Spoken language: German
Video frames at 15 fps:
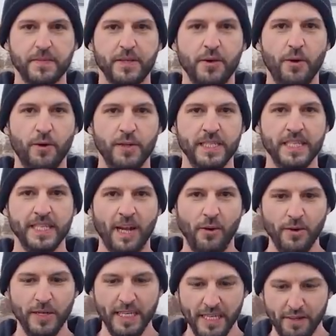Und
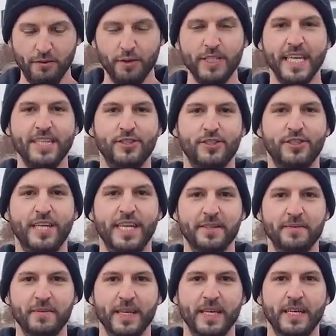genau hier, wo ich jetzt
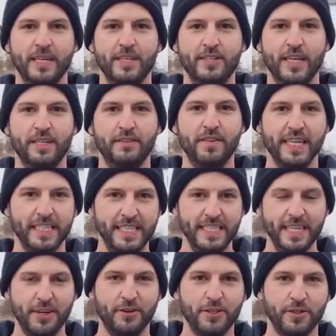stehe, stand während
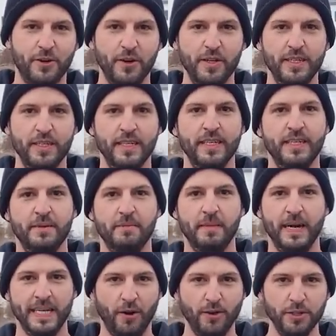dieser Kontrolle
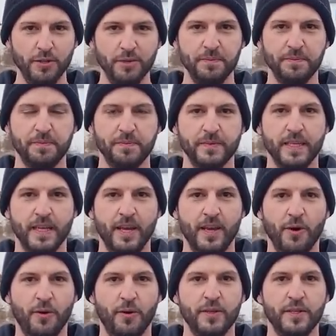mein Auto.
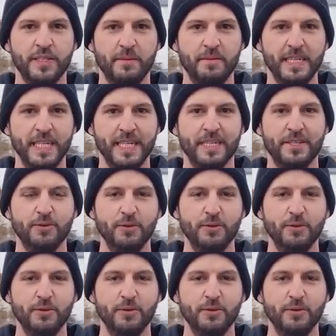Und damit ihr das